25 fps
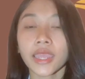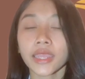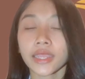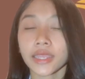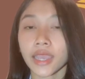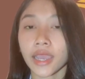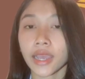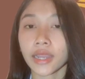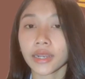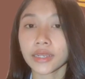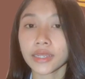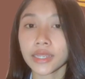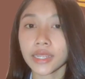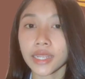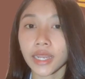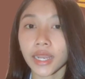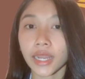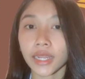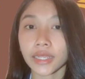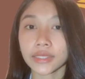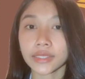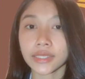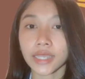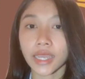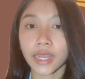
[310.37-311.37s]
yang
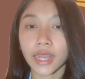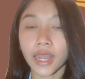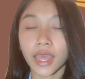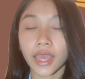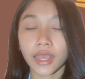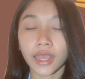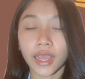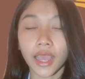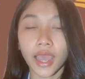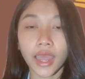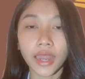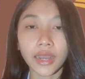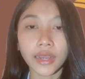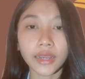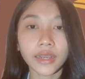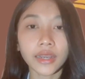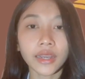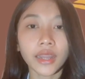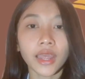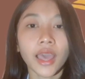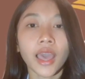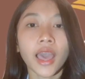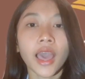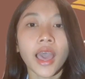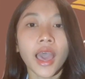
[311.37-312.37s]
direncanakan
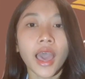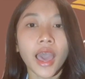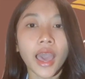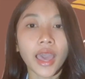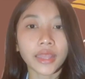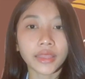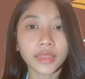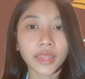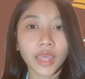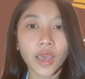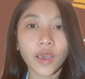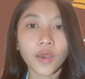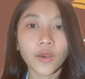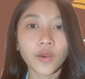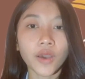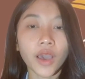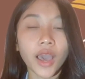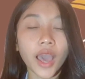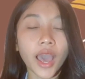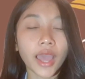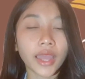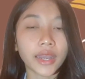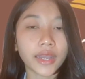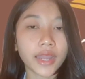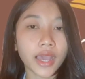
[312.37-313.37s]
atau
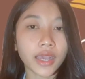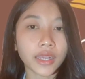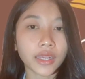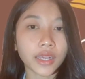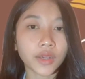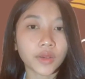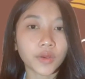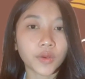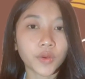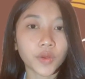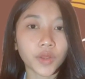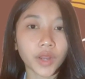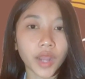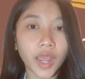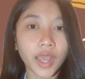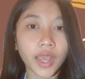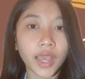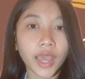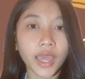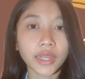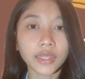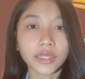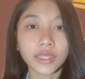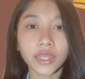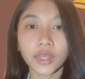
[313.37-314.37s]
ada
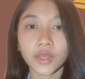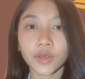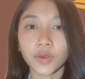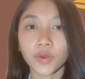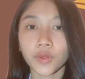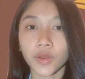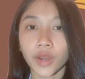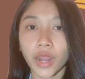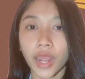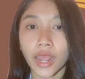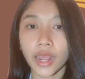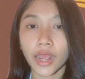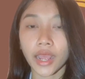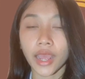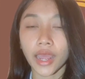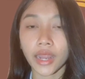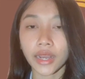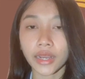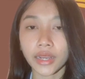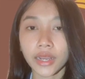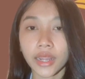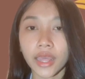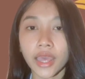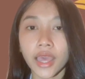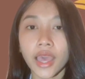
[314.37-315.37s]

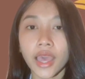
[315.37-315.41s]
kekurangan-kekurangan